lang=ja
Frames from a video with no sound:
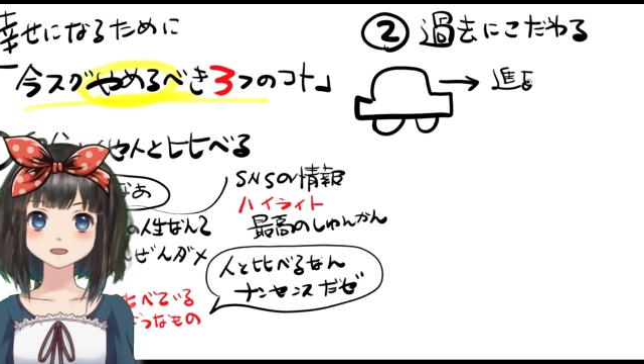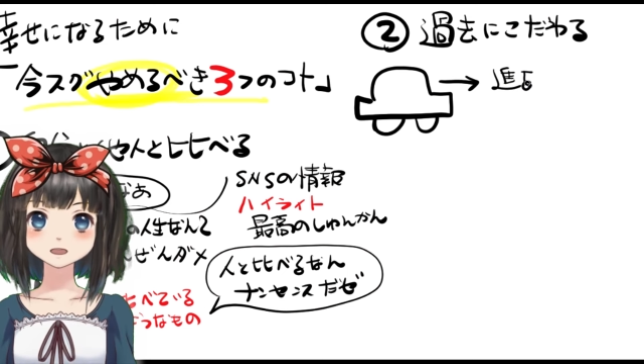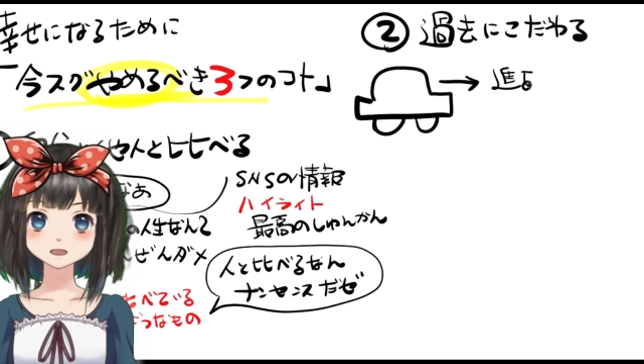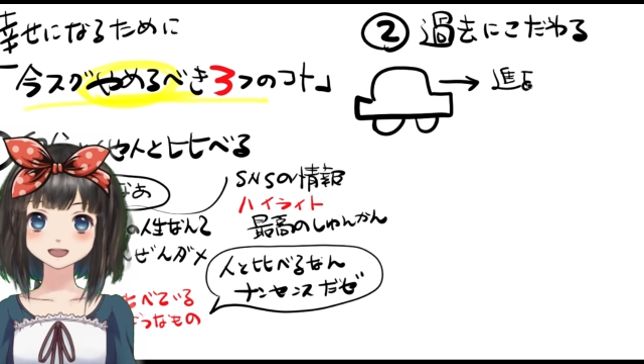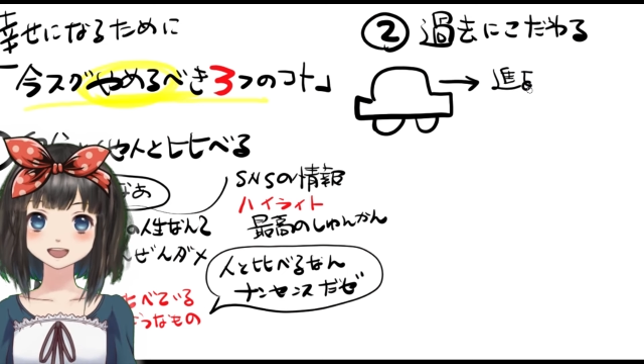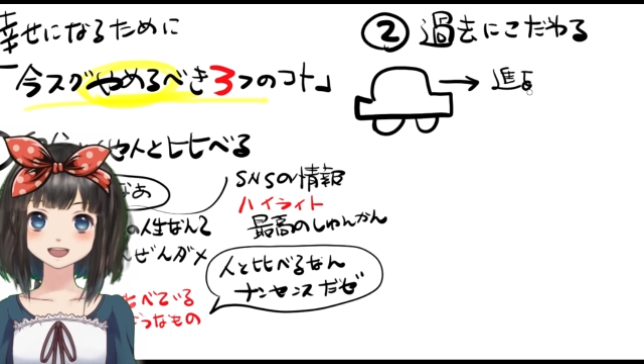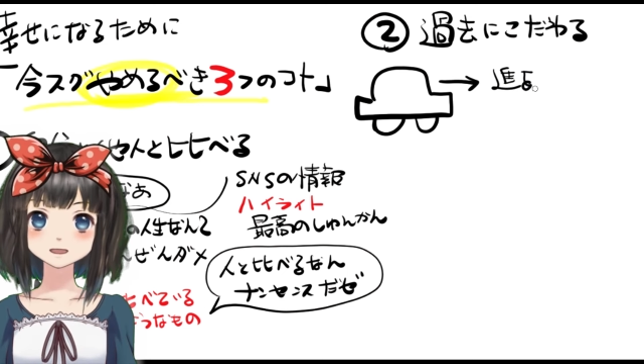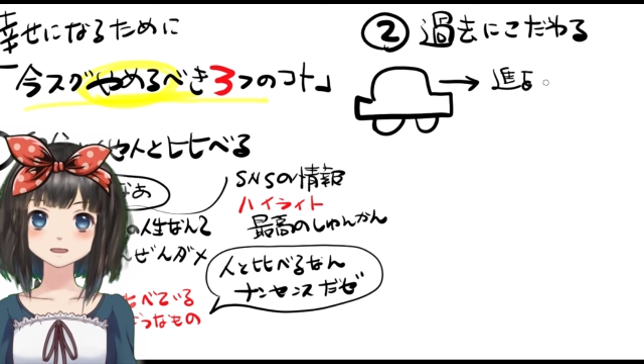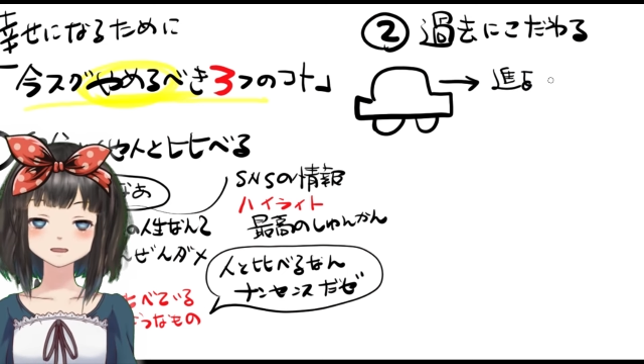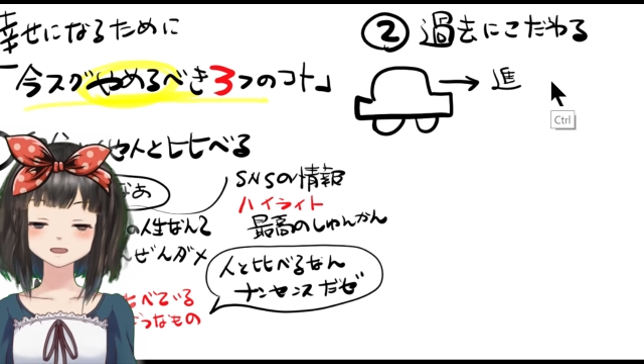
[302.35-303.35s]
例え
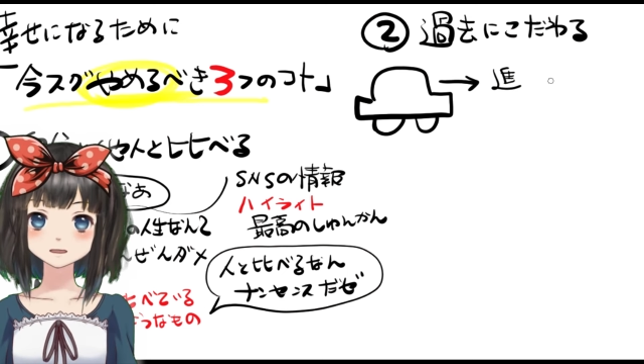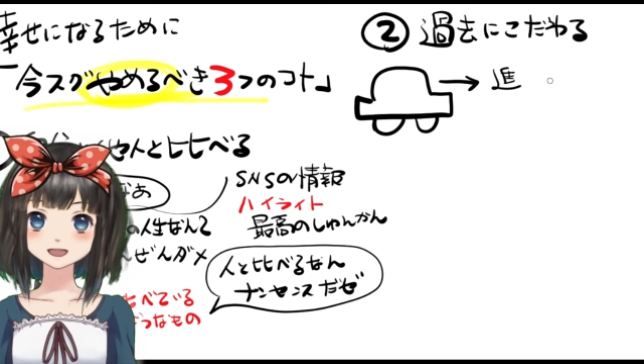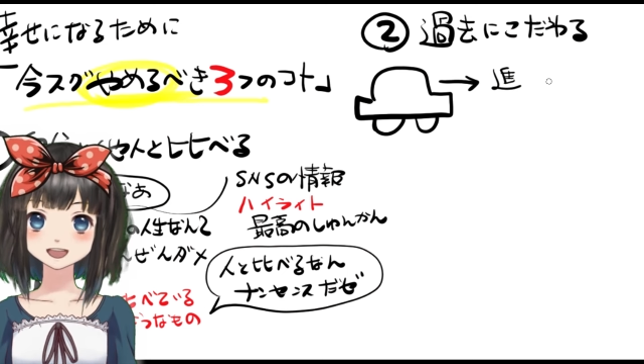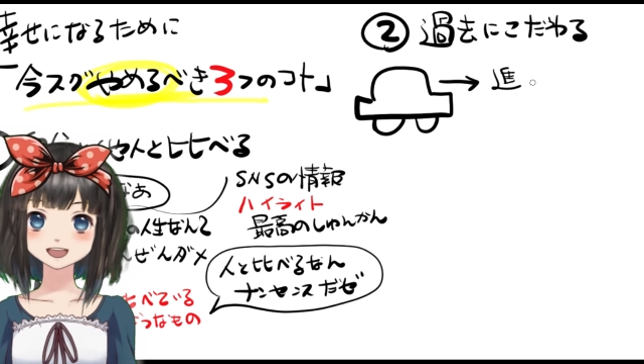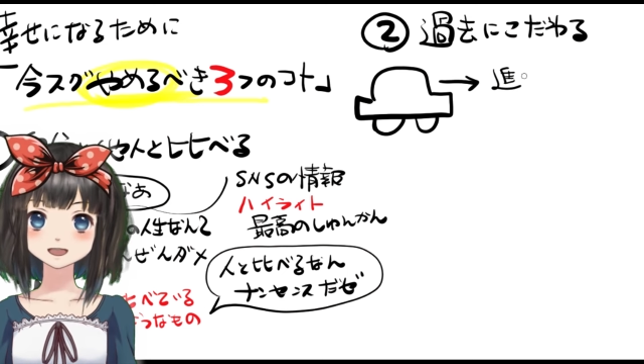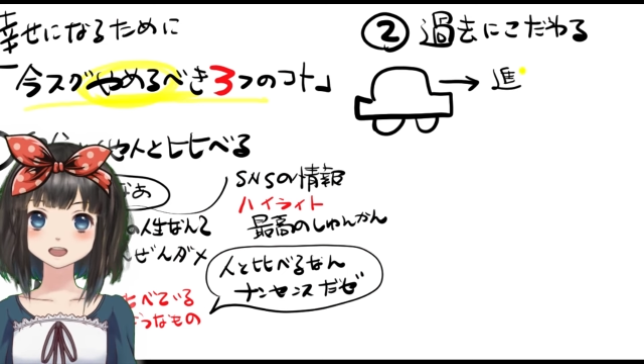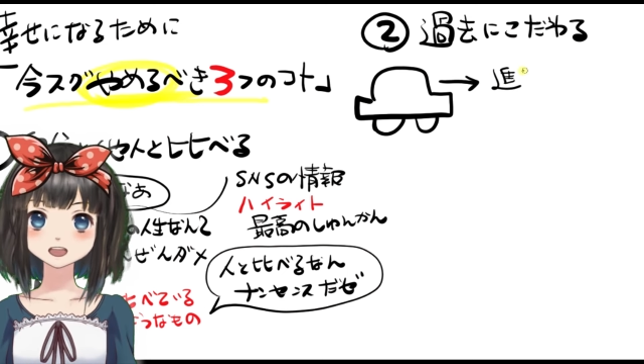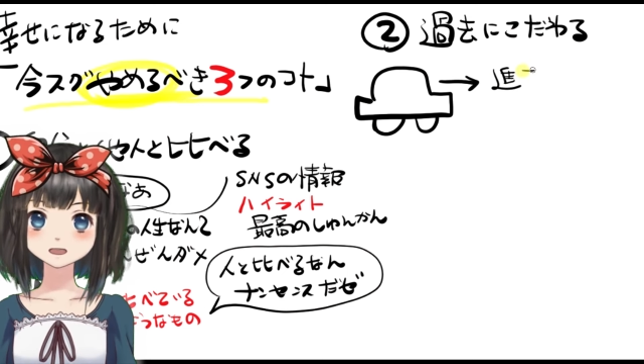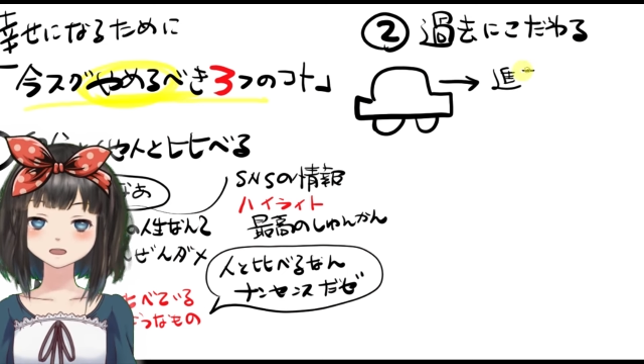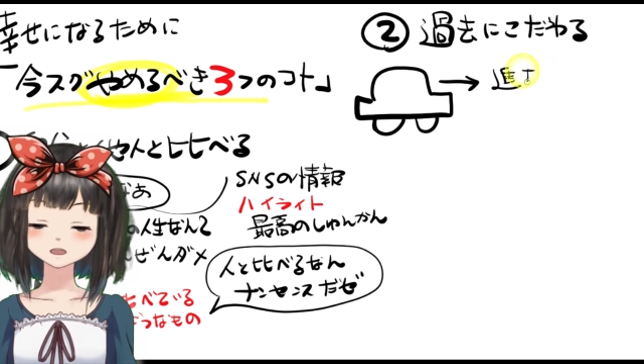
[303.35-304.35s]
ば自分が
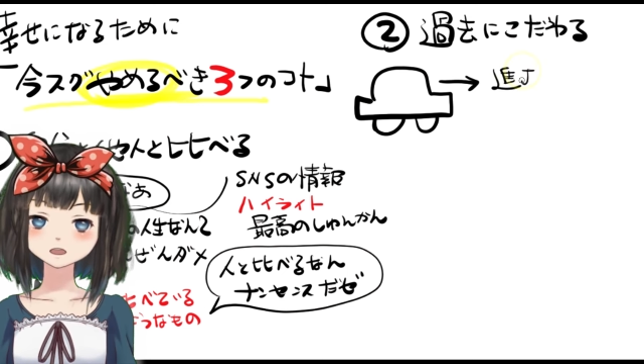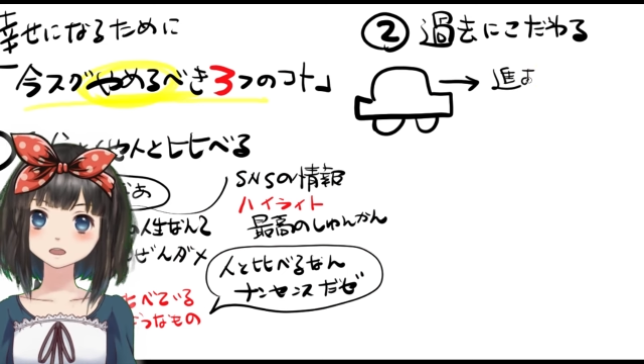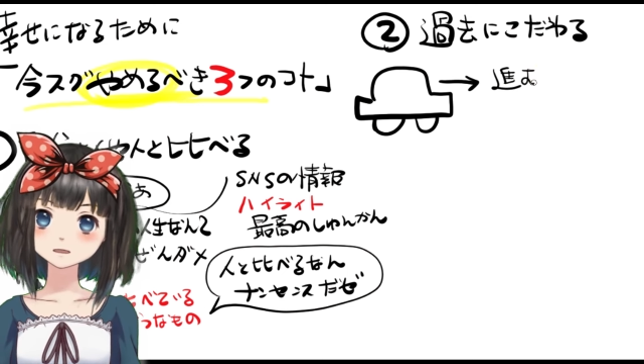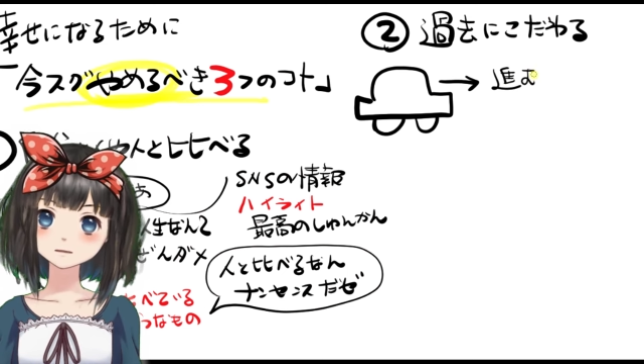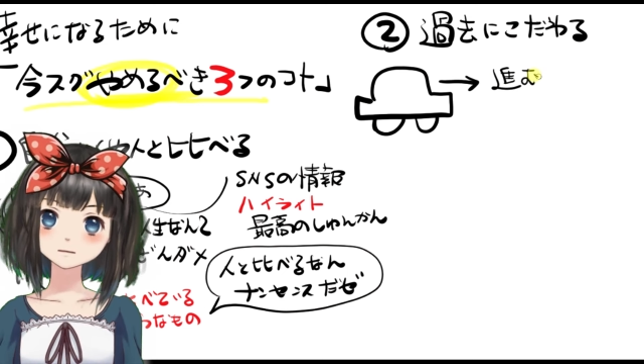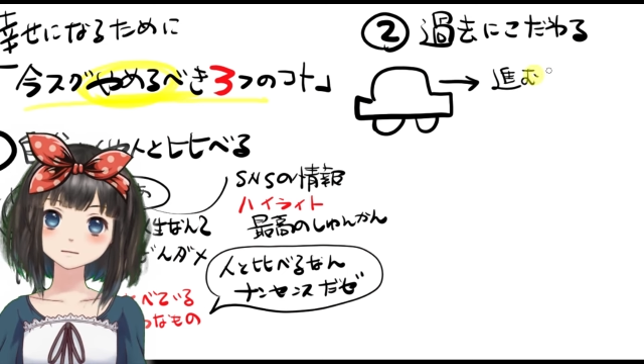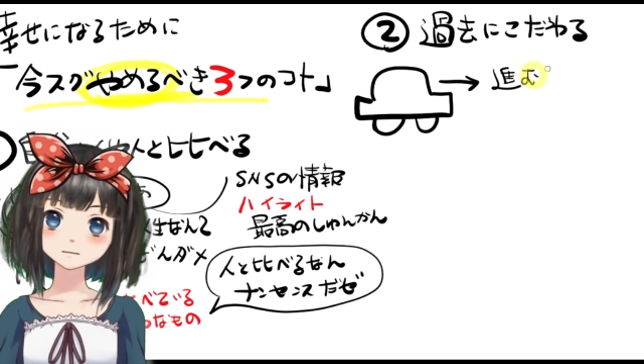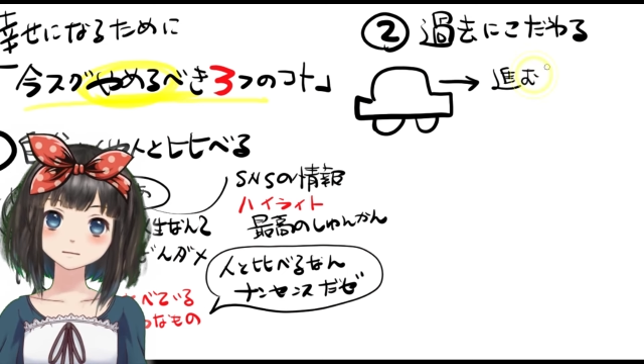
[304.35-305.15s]
車を運転しよう